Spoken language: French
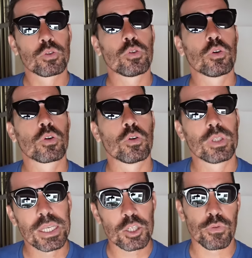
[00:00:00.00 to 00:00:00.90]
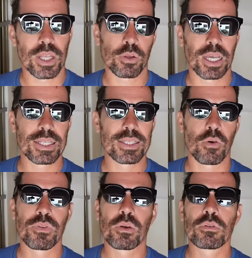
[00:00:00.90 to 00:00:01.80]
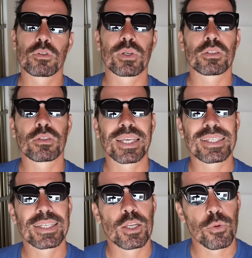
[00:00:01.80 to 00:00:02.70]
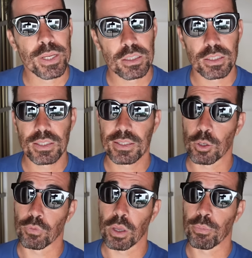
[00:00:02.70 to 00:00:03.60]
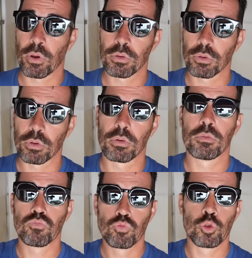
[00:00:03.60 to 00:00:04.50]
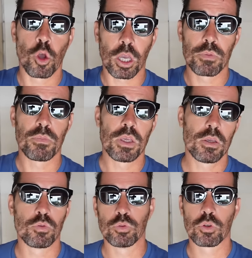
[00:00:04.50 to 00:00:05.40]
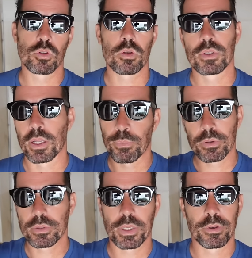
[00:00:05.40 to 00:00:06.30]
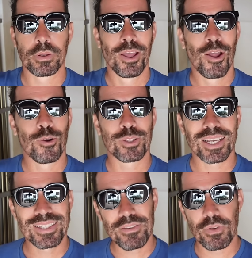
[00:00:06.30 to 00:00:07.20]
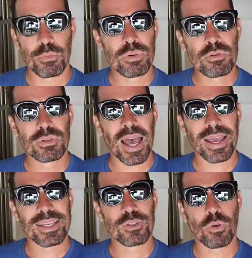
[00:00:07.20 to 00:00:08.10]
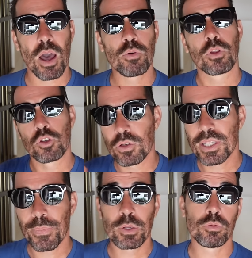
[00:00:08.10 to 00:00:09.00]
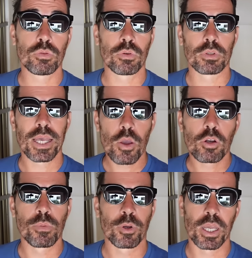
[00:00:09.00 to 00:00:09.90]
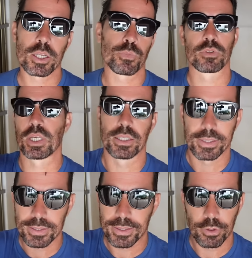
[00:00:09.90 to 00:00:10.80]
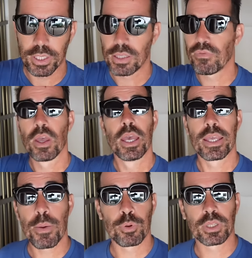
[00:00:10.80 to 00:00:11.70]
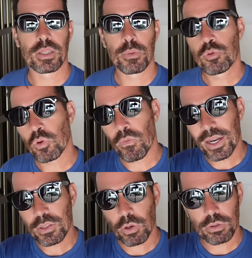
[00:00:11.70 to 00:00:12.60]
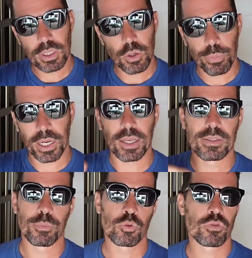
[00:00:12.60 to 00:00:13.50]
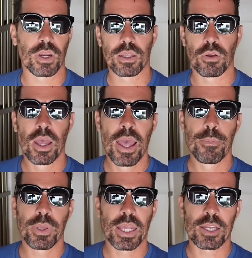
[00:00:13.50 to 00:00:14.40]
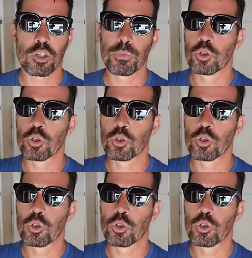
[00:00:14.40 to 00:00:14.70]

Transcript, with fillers: Sokodé, je viens de regarder, c'est environ 75 km d'ici. Ça devrait prendre euh, une heure et demie ou deux heures, ça dépend si euh, le taxi fait beaucoup d'arrêts sur la route. Je ne sais pas du tout euh, d'ailleurs comment y aller, je pense qu'il y a des taxis collectifs, il y a peut-être des bus. On va aller se renseigner auprès de la réception, je vais aller euh, payer la chambre.